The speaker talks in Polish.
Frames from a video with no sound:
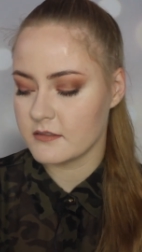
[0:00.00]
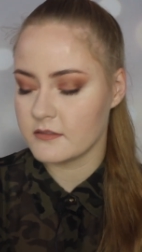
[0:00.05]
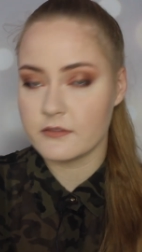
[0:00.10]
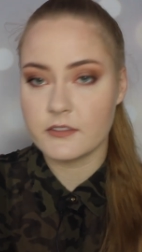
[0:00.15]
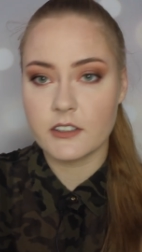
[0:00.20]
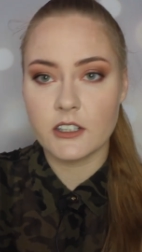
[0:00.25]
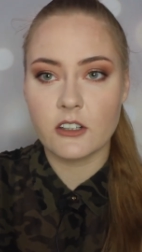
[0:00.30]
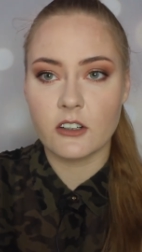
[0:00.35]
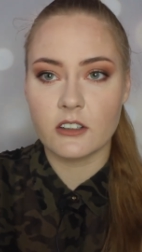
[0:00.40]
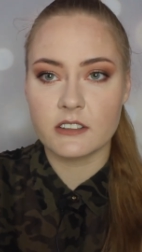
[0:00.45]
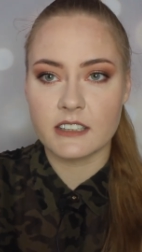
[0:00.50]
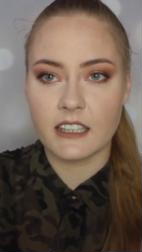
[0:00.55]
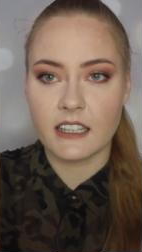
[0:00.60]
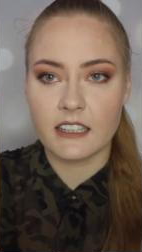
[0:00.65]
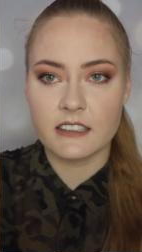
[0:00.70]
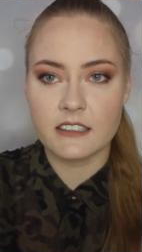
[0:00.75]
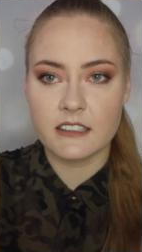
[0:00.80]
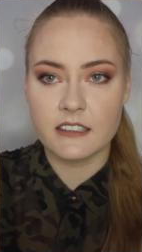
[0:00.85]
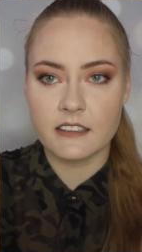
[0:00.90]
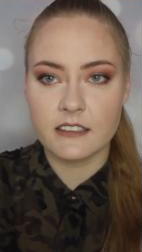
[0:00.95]

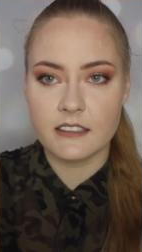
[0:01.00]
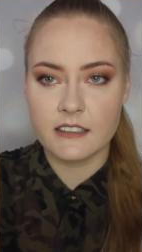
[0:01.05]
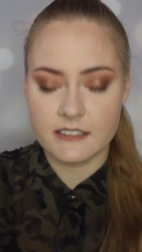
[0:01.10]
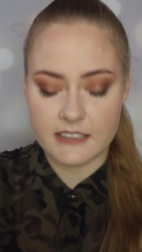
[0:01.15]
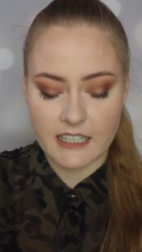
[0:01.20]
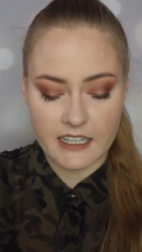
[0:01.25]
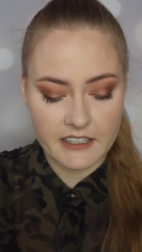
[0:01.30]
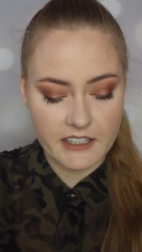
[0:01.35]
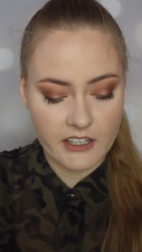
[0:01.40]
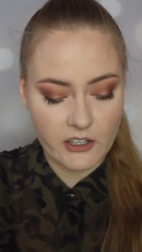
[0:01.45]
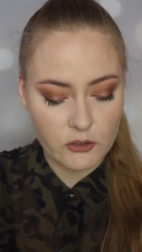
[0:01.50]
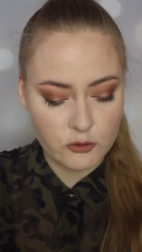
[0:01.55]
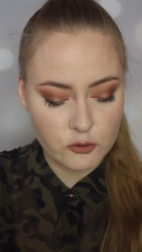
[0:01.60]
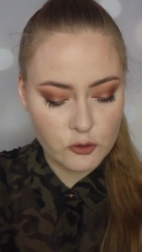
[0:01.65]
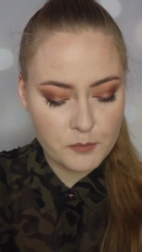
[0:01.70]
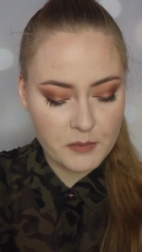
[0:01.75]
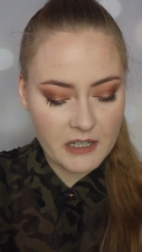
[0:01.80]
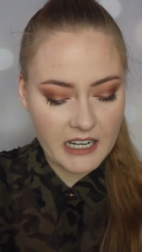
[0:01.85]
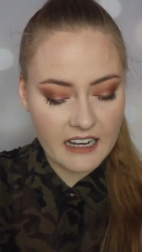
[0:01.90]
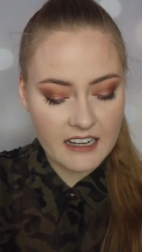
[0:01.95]
Wygląda tak jego
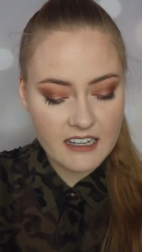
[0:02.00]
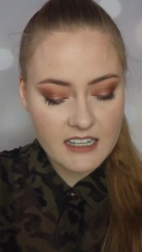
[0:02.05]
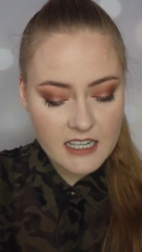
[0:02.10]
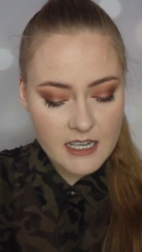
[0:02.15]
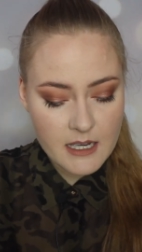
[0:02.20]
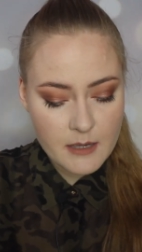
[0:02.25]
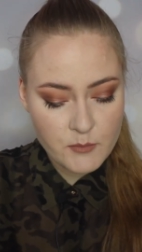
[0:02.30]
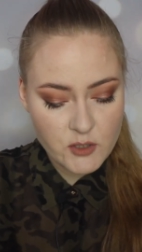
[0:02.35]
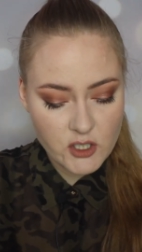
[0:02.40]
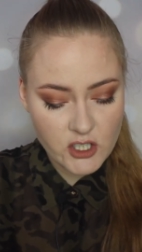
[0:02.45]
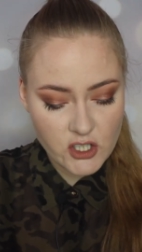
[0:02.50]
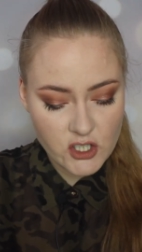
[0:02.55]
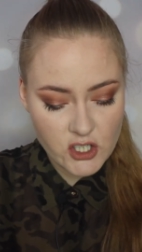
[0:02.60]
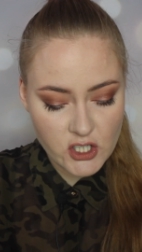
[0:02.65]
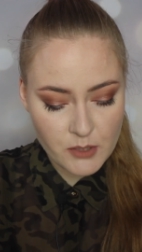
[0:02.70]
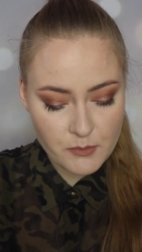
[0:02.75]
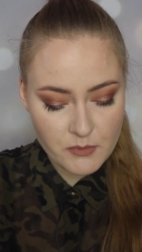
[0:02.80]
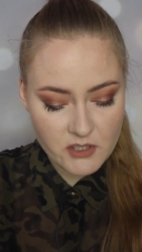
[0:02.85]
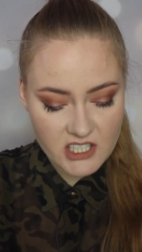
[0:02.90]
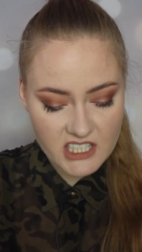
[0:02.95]
tubka.
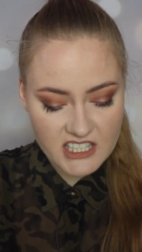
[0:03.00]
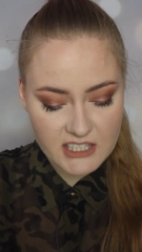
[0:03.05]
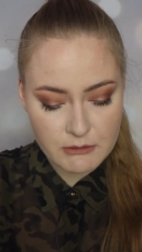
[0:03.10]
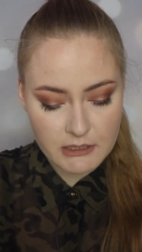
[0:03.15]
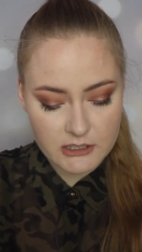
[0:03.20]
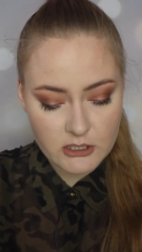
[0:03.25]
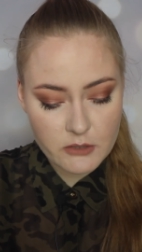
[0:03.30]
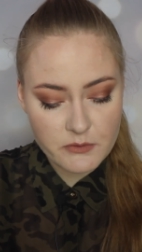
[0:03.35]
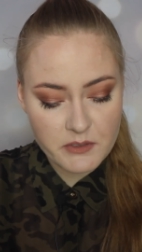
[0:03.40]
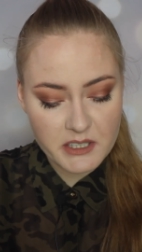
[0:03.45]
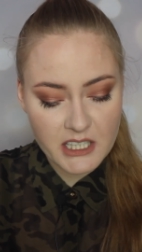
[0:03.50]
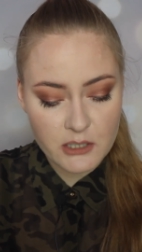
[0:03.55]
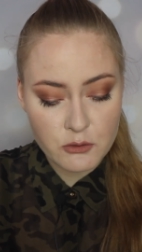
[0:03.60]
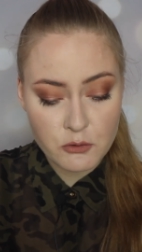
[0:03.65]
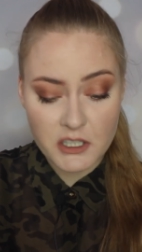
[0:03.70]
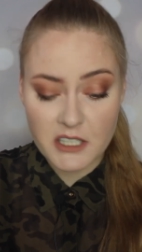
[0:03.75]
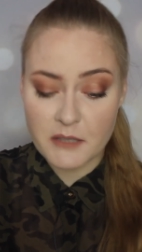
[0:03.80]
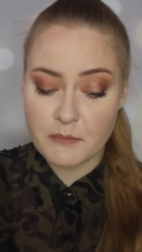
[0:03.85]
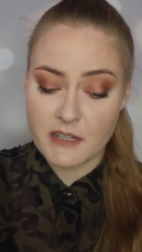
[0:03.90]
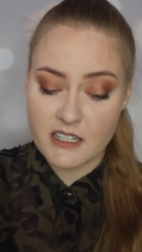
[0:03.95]
Przyjrzyjmy się składowi. Na
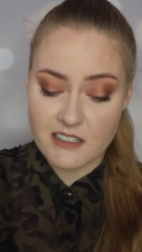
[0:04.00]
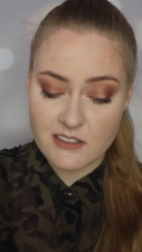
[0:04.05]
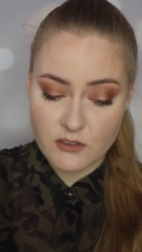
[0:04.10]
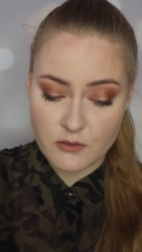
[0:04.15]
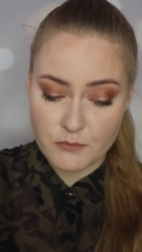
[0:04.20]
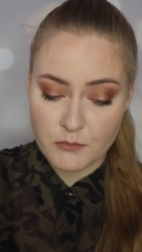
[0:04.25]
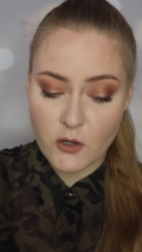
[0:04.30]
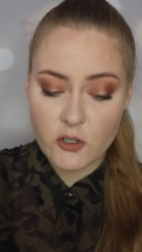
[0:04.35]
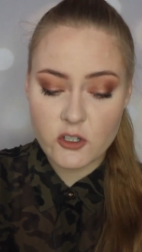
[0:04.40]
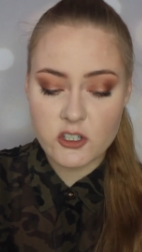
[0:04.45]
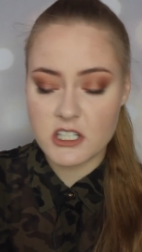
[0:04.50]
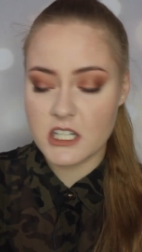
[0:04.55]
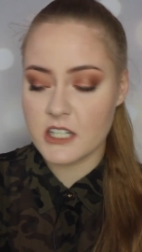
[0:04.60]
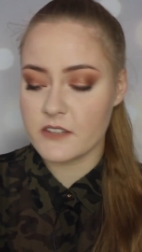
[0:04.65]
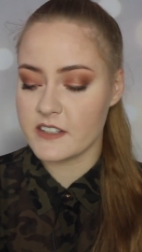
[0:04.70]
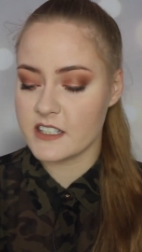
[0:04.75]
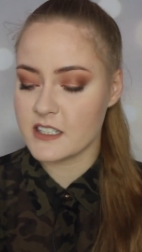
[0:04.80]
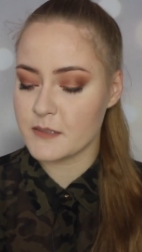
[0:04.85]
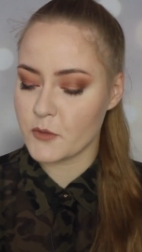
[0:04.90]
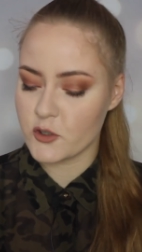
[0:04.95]
drugim miejscu
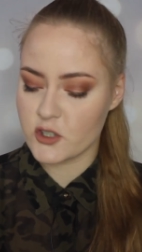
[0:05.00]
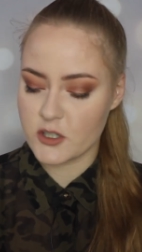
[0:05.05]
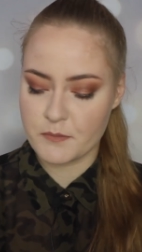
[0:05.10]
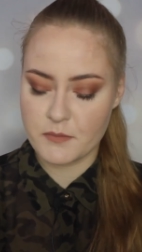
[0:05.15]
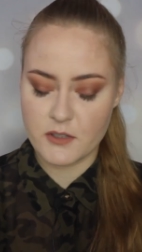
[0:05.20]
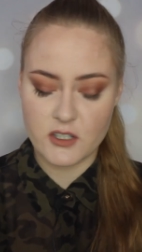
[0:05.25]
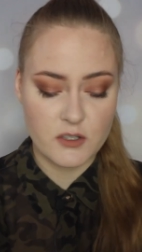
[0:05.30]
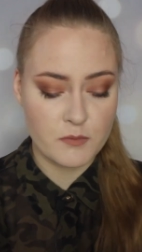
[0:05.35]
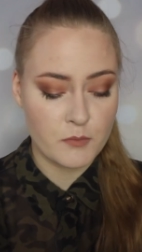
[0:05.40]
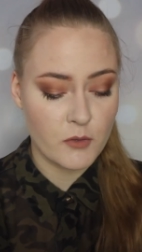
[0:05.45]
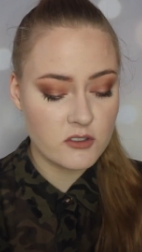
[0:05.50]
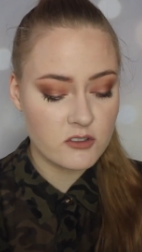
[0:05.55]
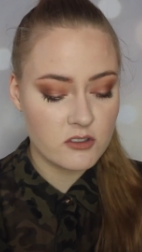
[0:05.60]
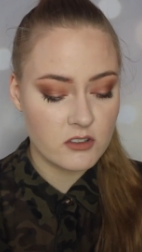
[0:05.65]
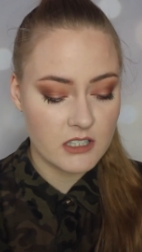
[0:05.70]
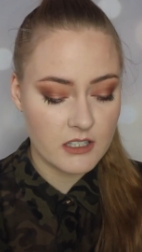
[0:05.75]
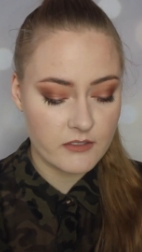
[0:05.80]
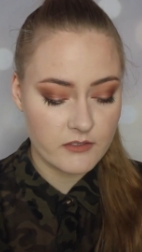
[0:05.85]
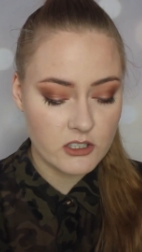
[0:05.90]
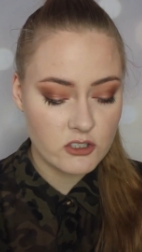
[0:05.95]
mocznik, więc może być
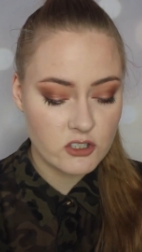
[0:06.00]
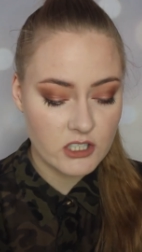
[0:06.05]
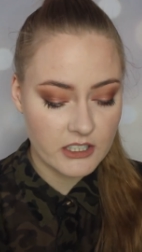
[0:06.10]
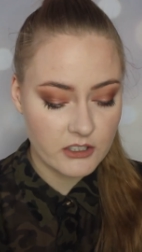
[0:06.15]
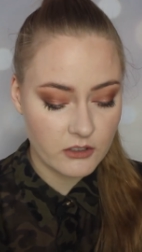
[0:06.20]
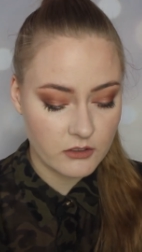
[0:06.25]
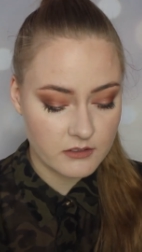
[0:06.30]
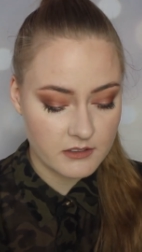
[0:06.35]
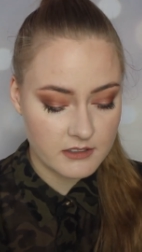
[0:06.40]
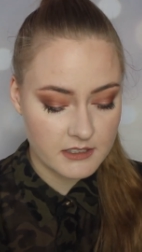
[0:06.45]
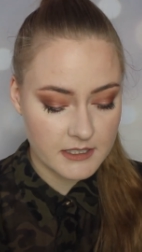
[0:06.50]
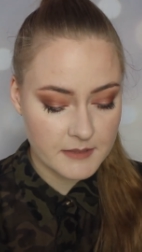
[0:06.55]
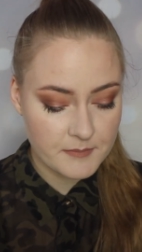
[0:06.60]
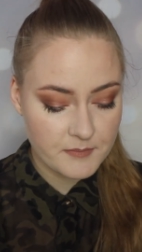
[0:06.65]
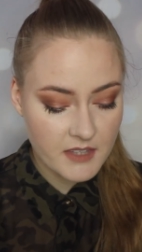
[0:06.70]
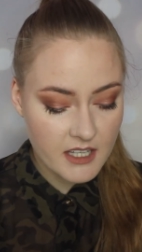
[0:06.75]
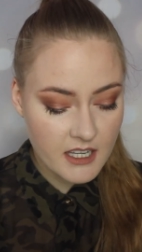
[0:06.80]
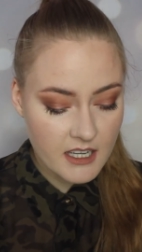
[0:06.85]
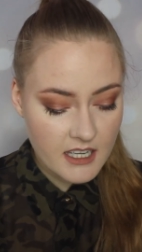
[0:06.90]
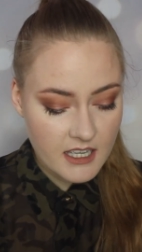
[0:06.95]
mocno nawilżający.